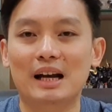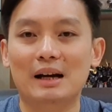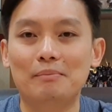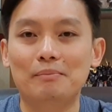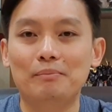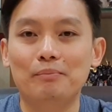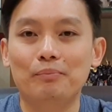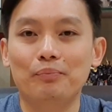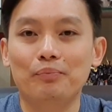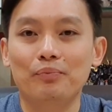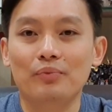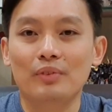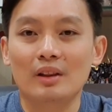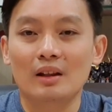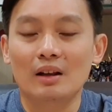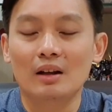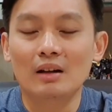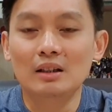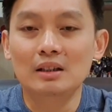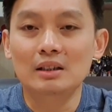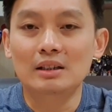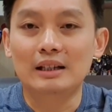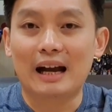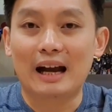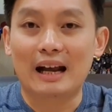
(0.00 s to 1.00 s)
ครับก็
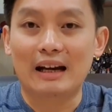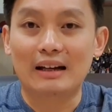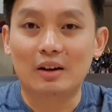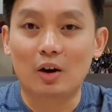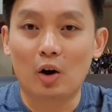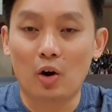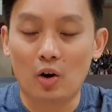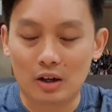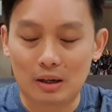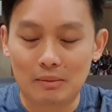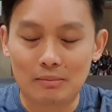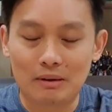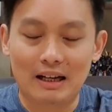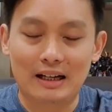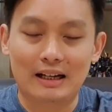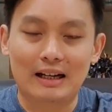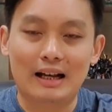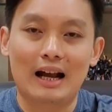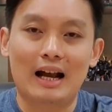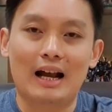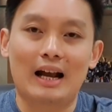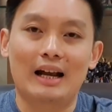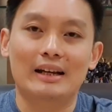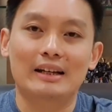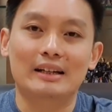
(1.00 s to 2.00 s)
คือการออกกำลัง
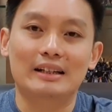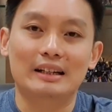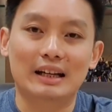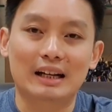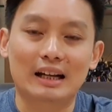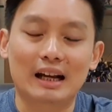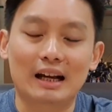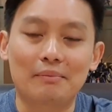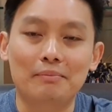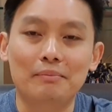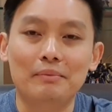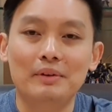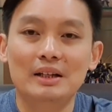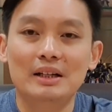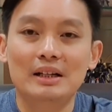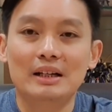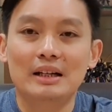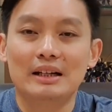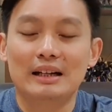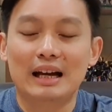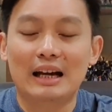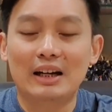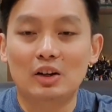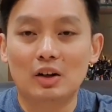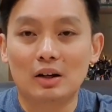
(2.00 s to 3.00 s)
กายนะครับ
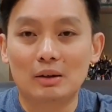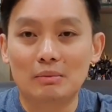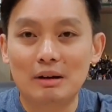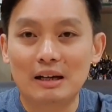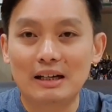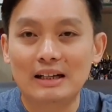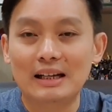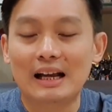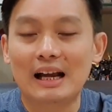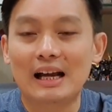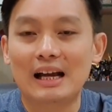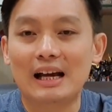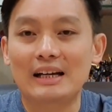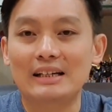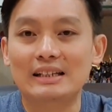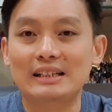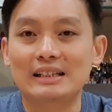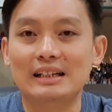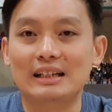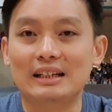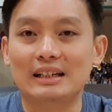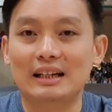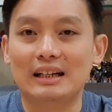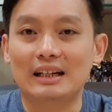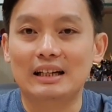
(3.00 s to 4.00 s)
การออกกำลังกาย
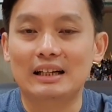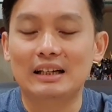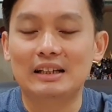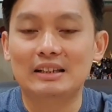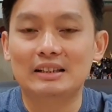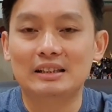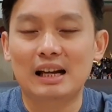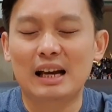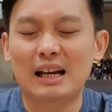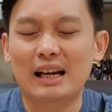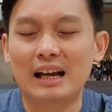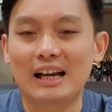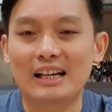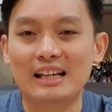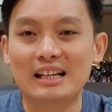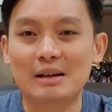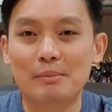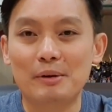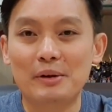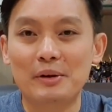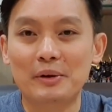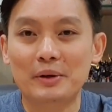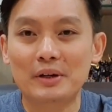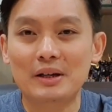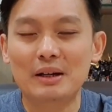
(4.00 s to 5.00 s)
เนี่ยนะถ้าใครยัง
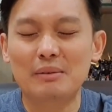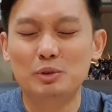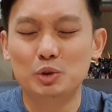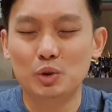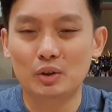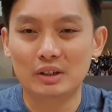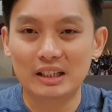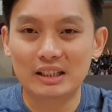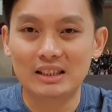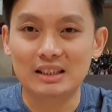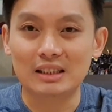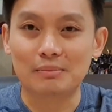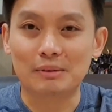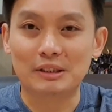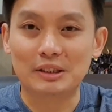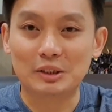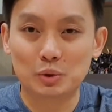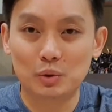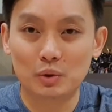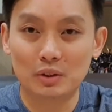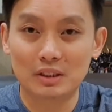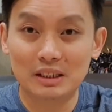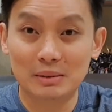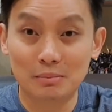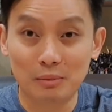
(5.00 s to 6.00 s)
ไม่เริ่มช่วงนี้ถือเป็น
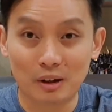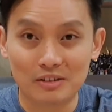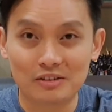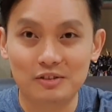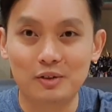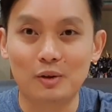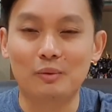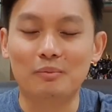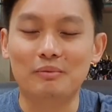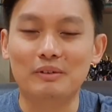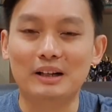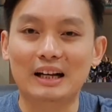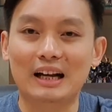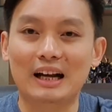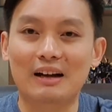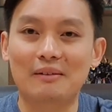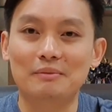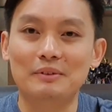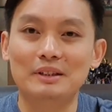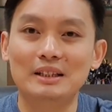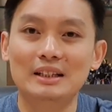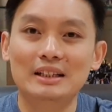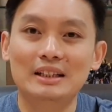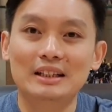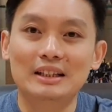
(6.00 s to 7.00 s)
ช่วงที่เหมาะสมนะครับ
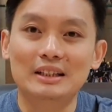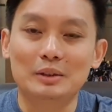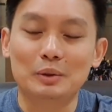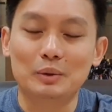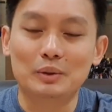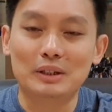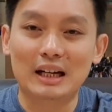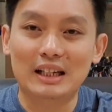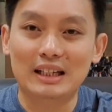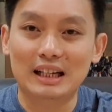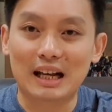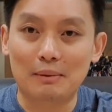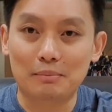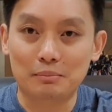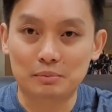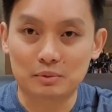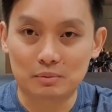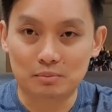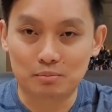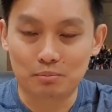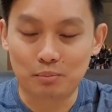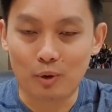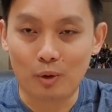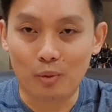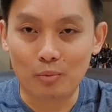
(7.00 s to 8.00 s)
ทุกท่านครับ
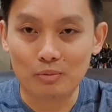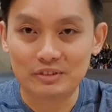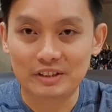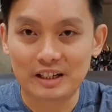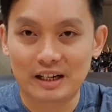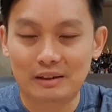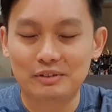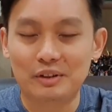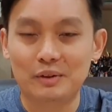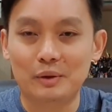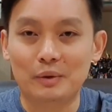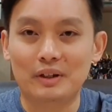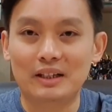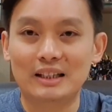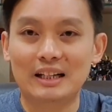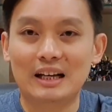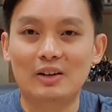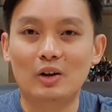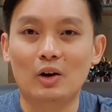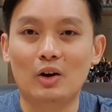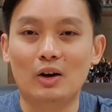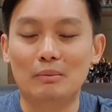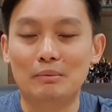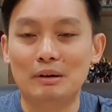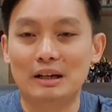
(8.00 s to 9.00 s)
ผมสนับสนุนให้ท่า
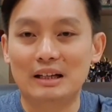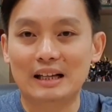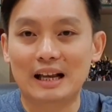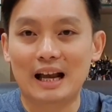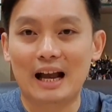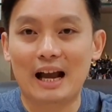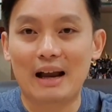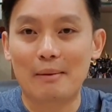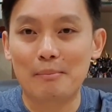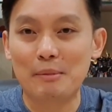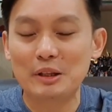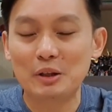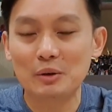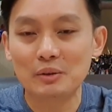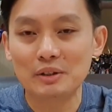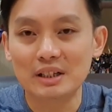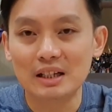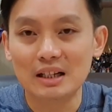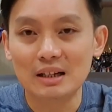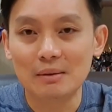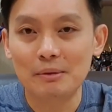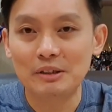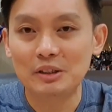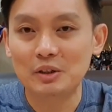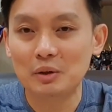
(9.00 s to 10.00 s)
นออกกำลังกาย ไม่ต้องเย
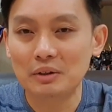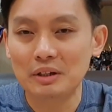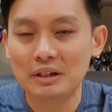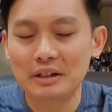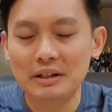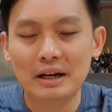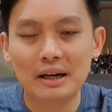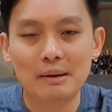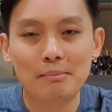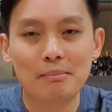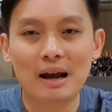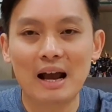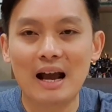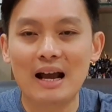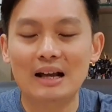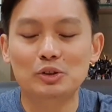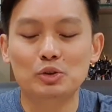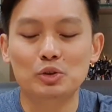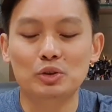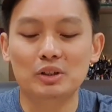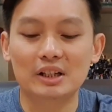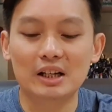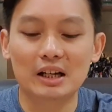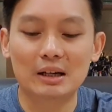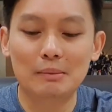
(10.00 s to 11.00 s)
อะไม่ต้องเหนื่อยมาก
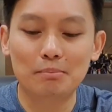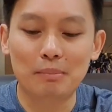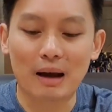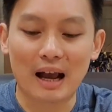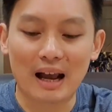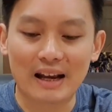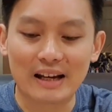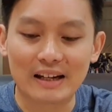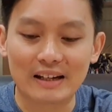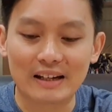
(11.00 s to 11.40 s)
จนเกินไป